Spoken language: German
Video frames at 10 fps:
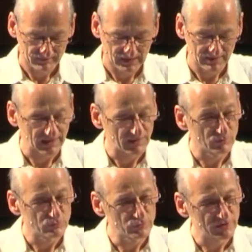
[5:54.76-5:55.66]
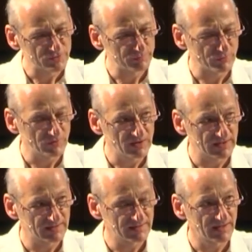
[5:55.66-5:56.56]
in seiner
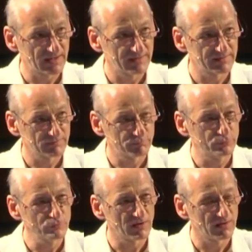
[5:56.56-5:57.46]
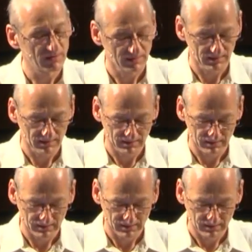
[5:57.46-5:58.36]
Ursprünglichkeit, pur,
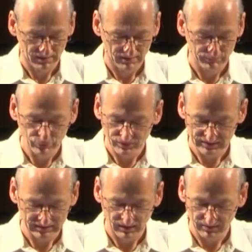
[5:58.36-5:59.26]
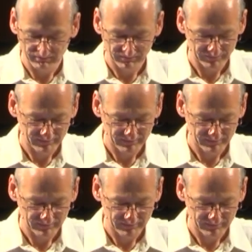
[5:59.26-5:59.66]
pures Leben,